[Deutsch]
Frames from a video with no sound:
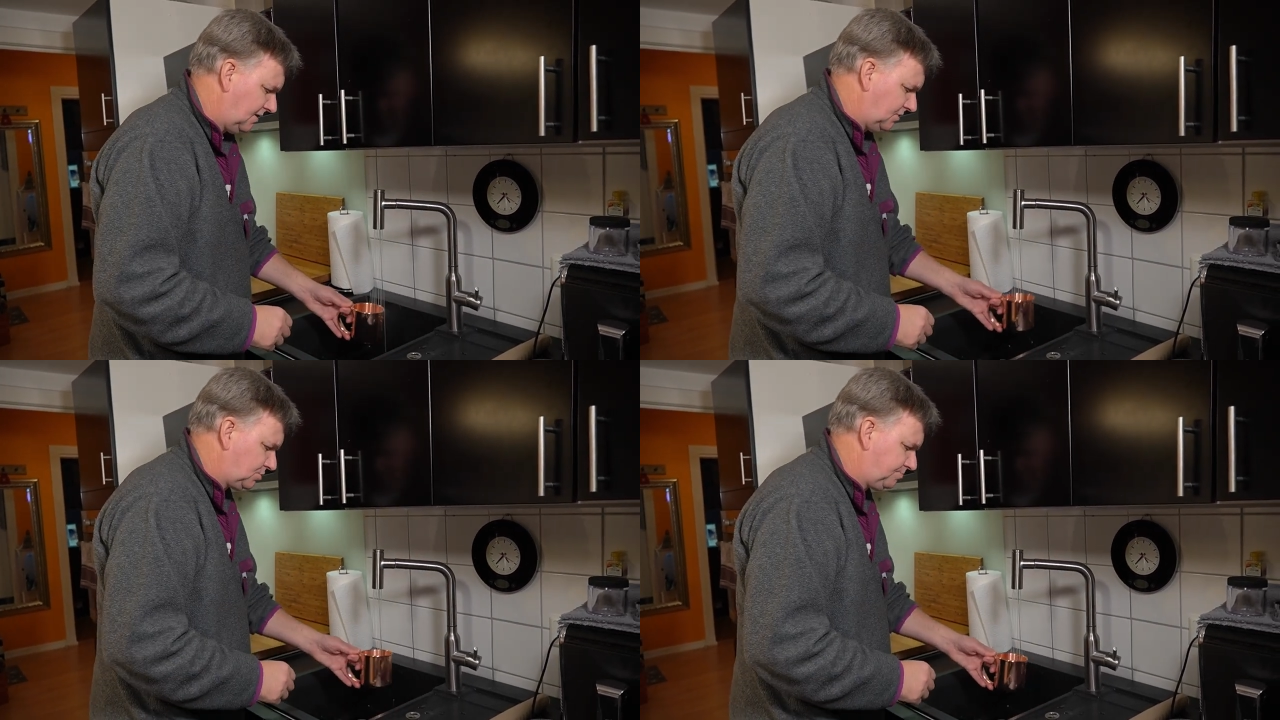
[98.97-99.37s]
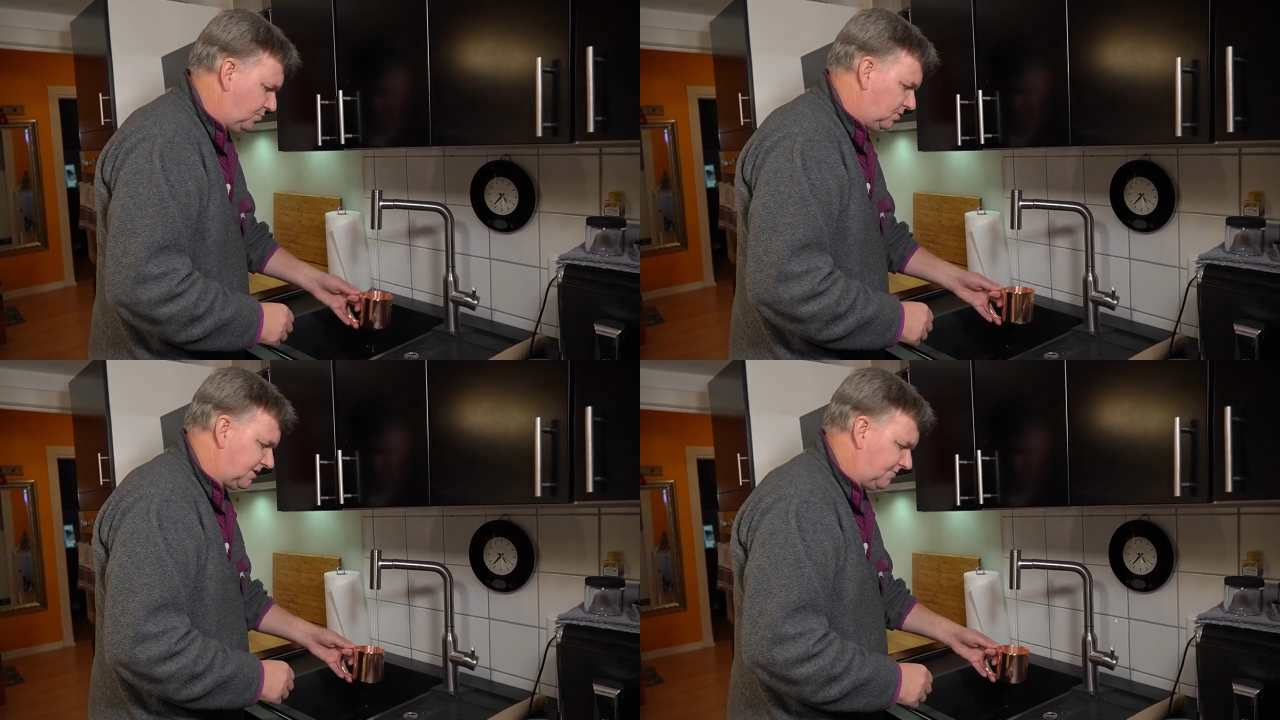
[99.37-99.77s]
Ich
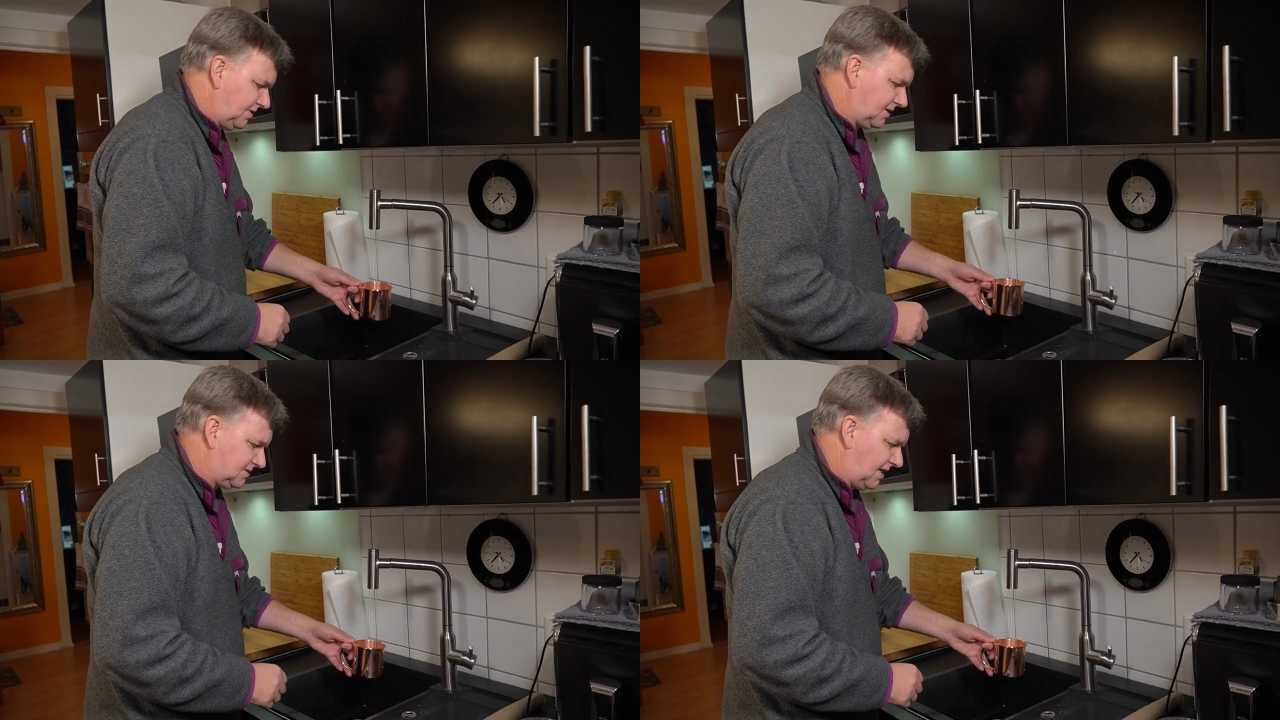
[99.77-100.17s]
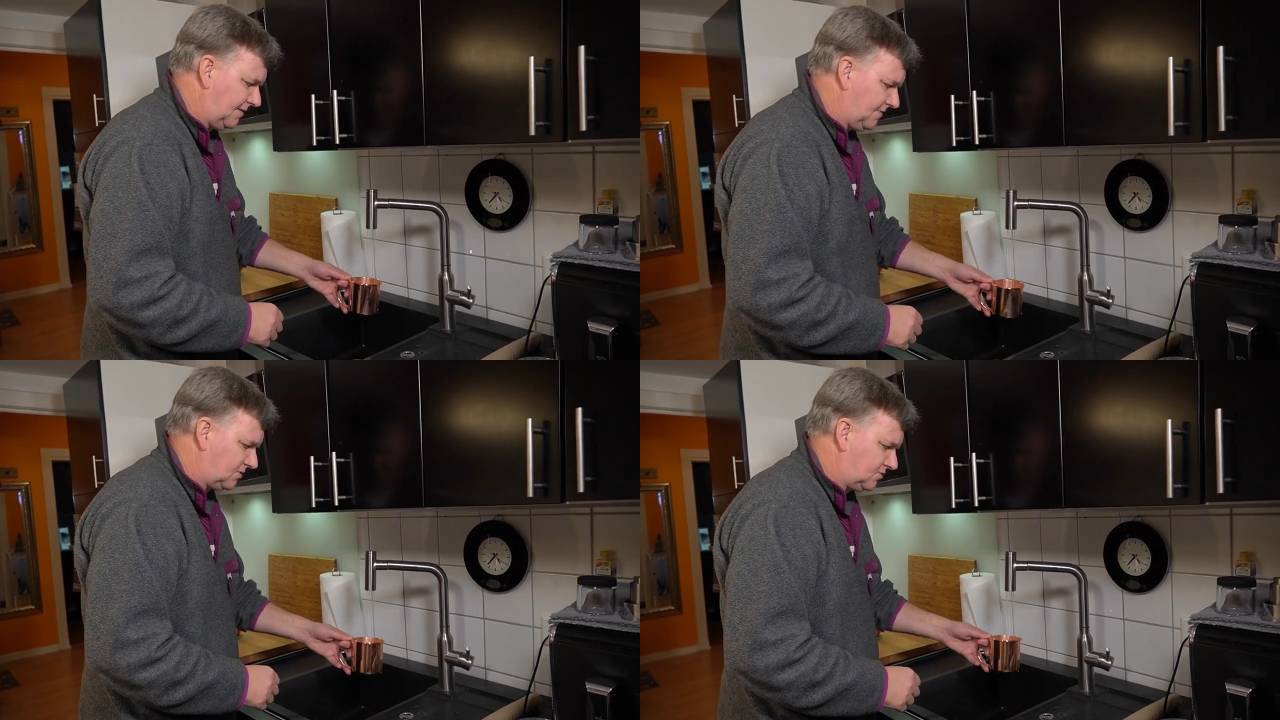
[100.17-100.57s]
spüle damit jetzt
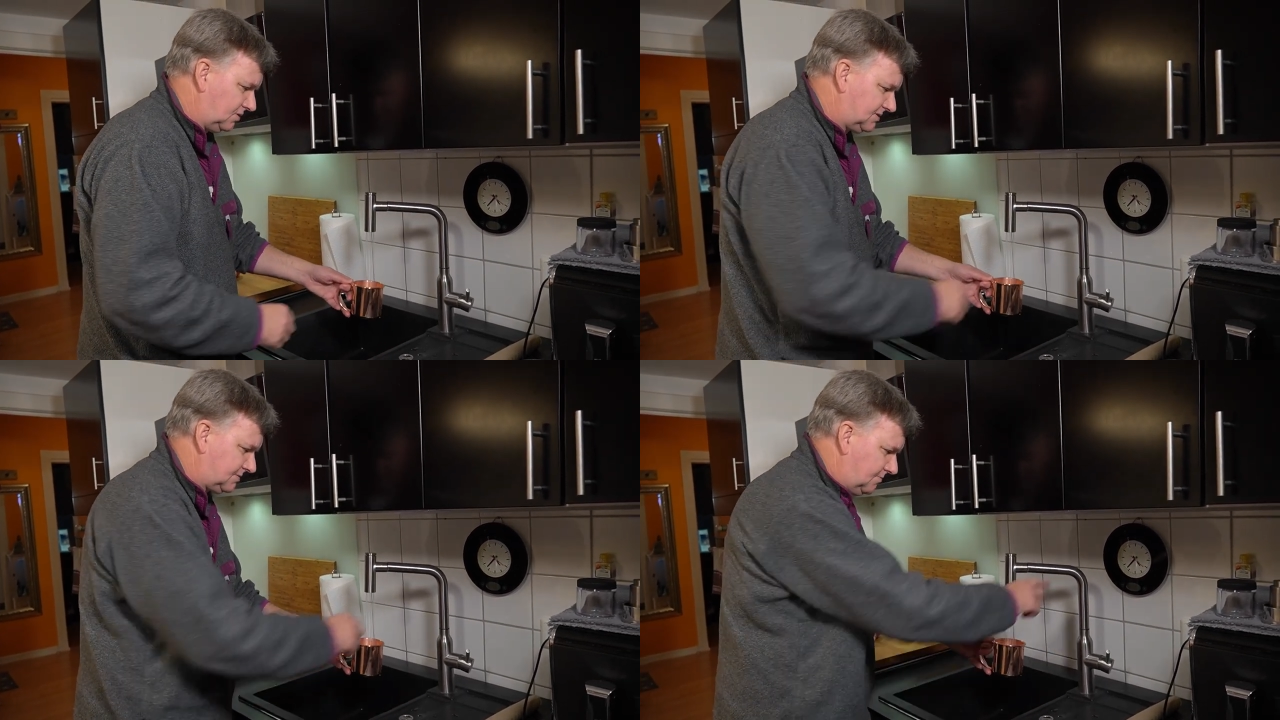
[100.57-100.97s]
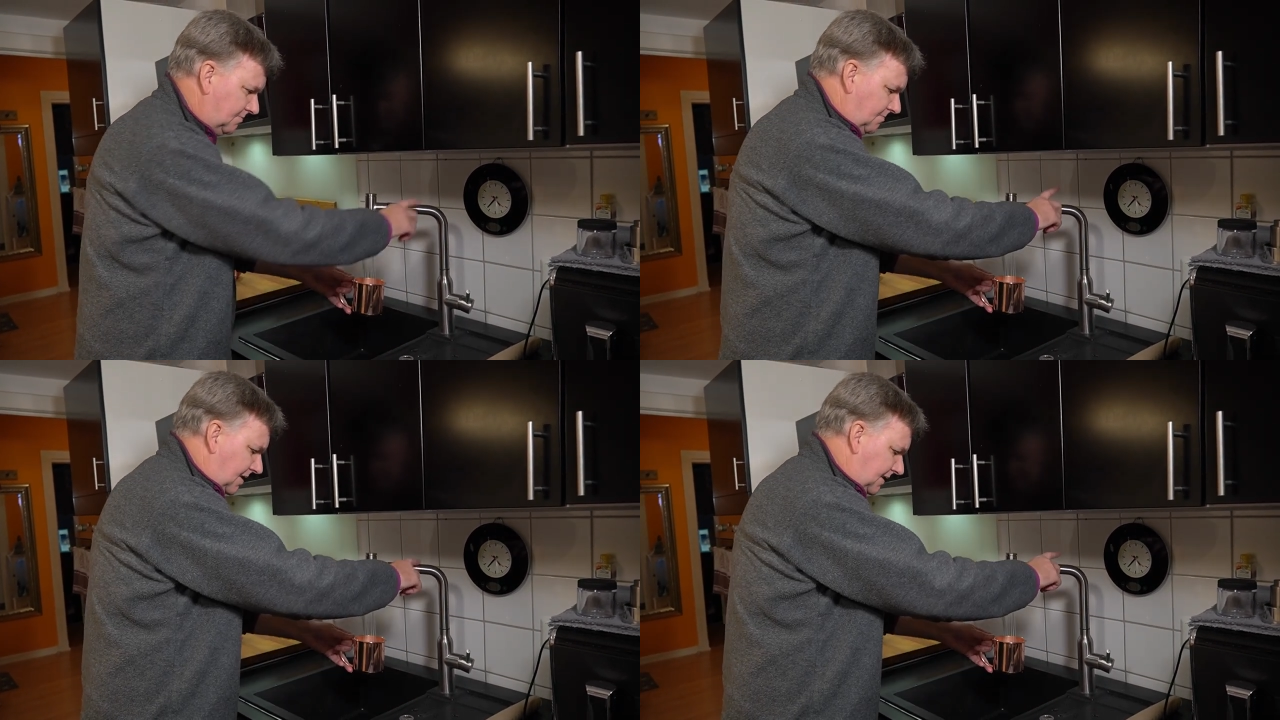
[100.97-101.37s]
einmal kurz
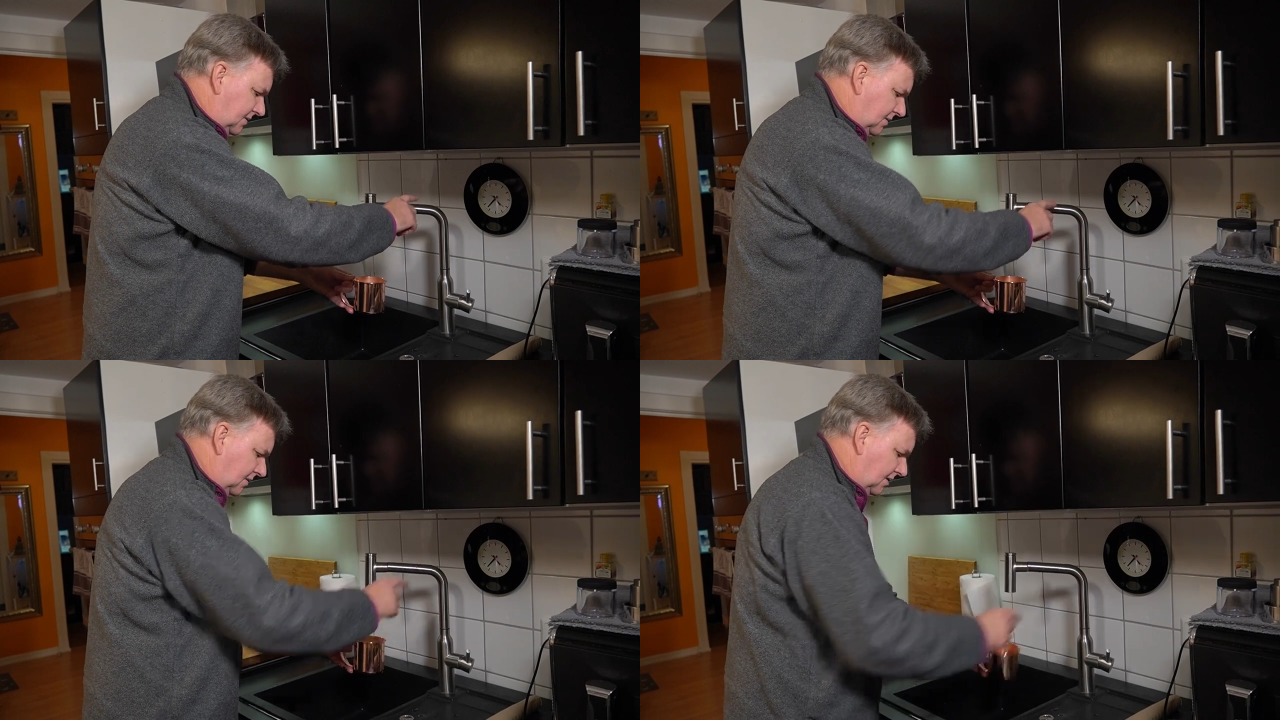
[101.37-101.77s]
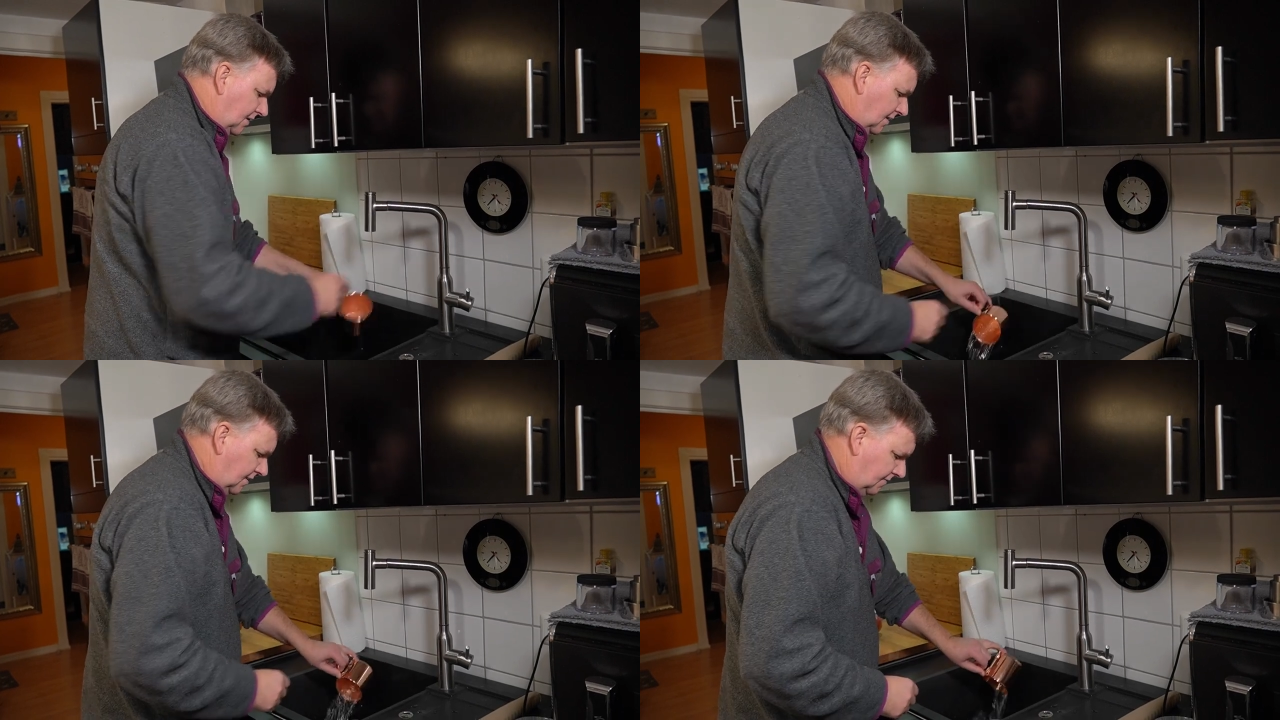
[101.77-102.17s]
meinen
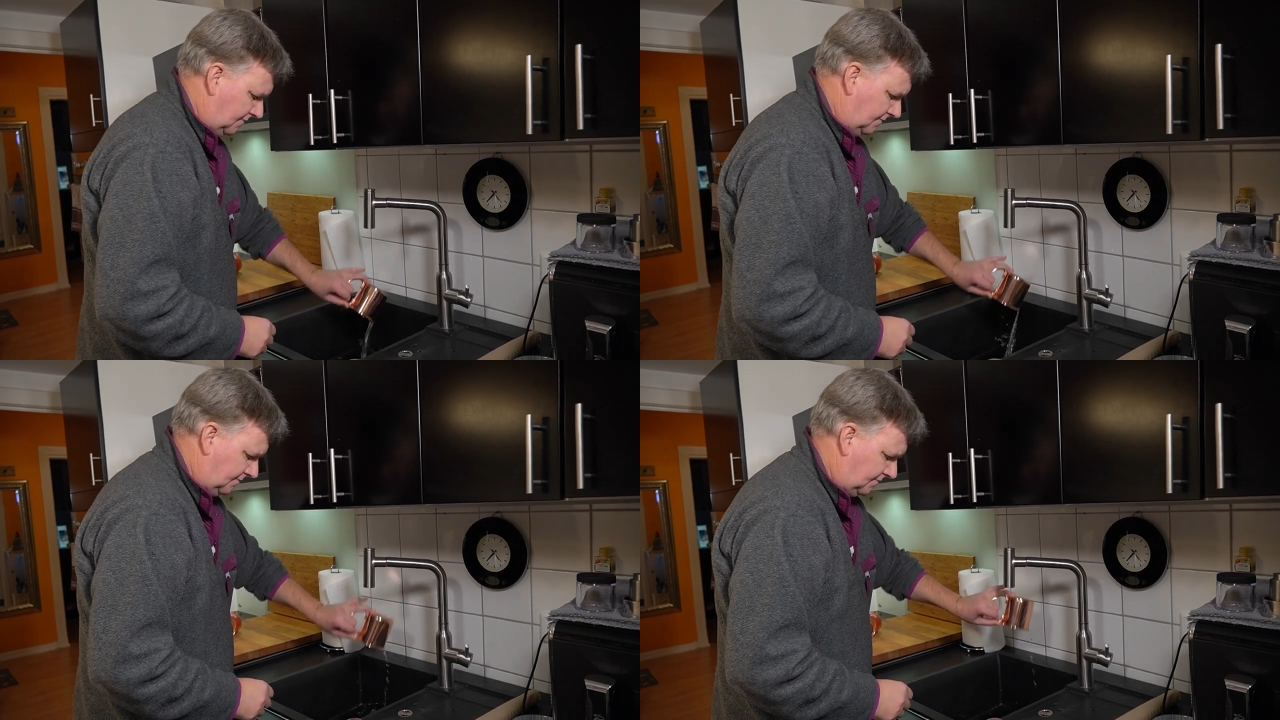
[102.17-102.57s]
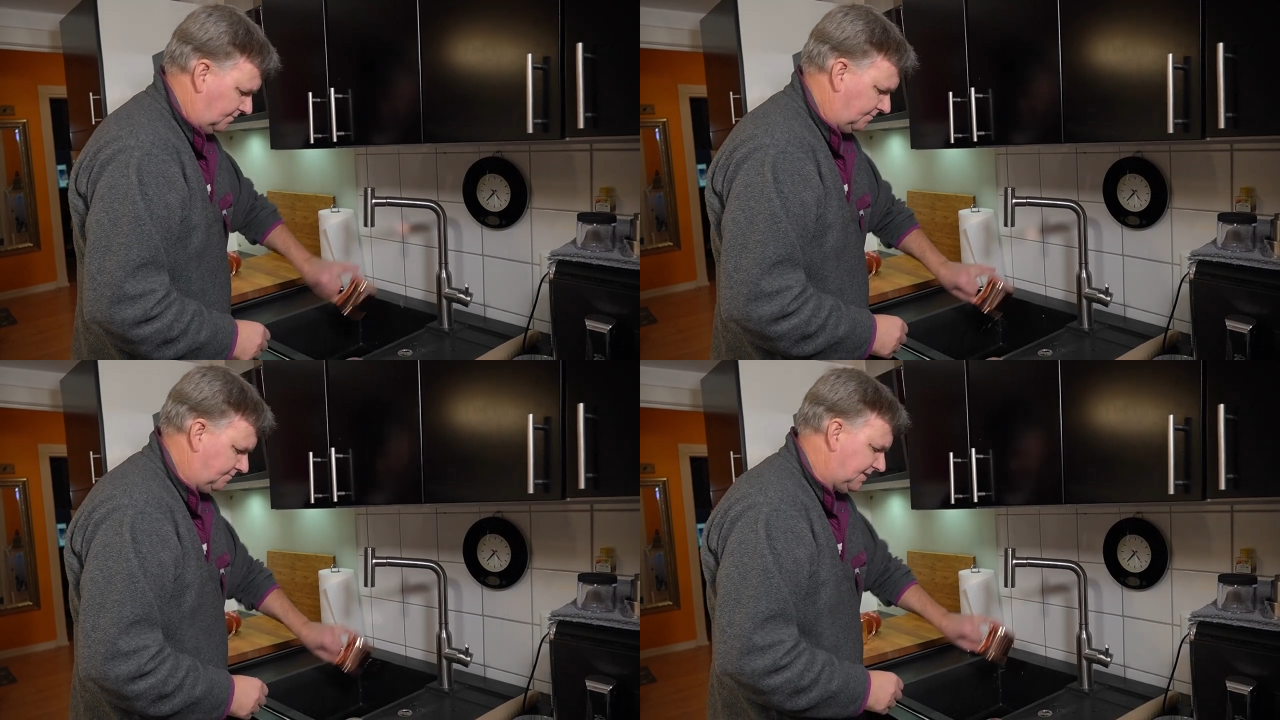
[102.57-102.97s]

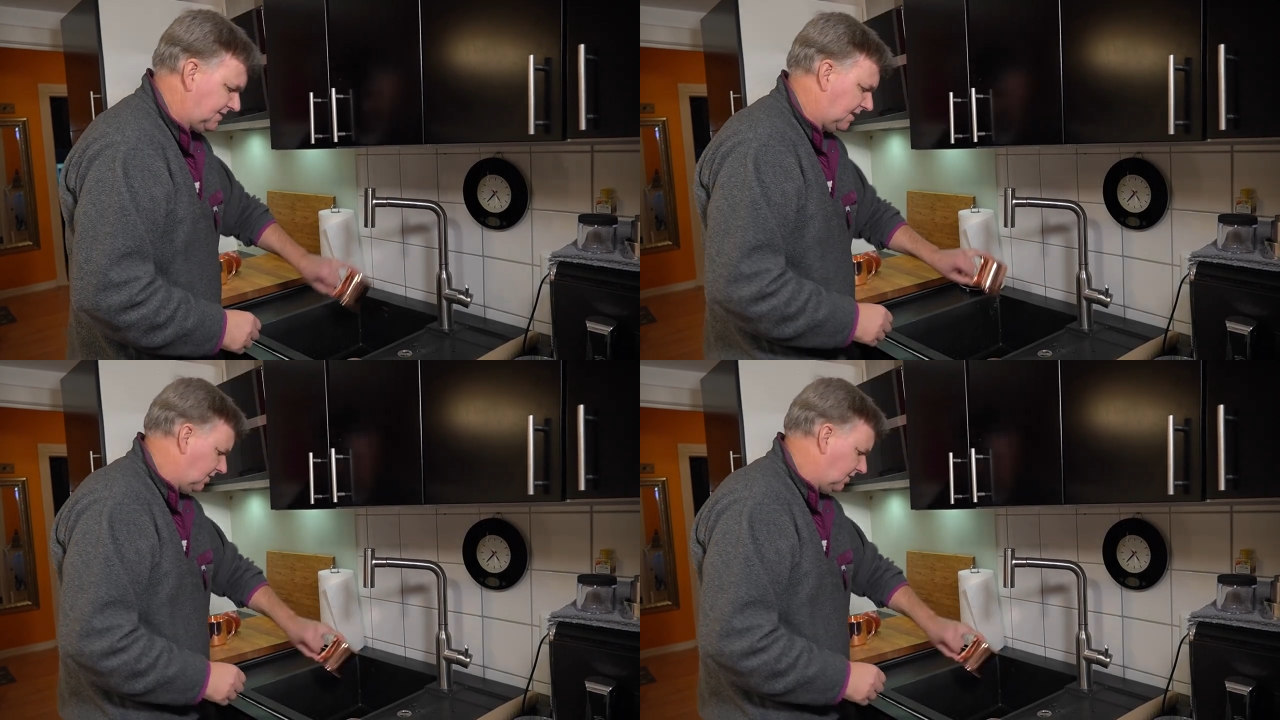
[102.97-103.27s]
Becher